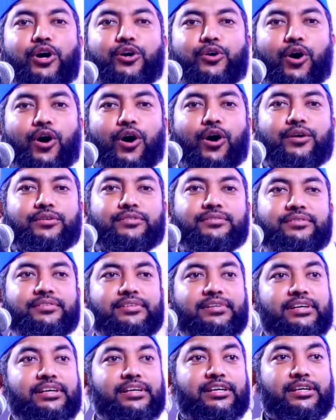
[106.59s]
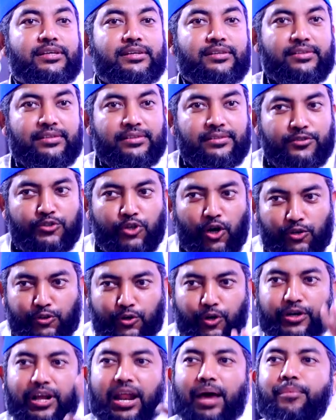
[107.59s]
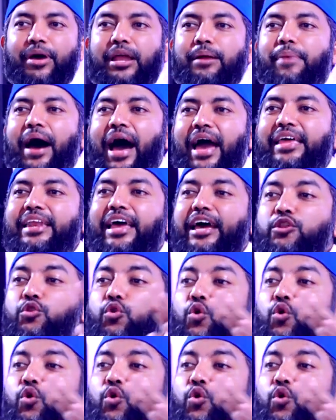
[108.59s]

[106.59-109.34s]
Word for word: যখন চট্টগ্রামের বাইরে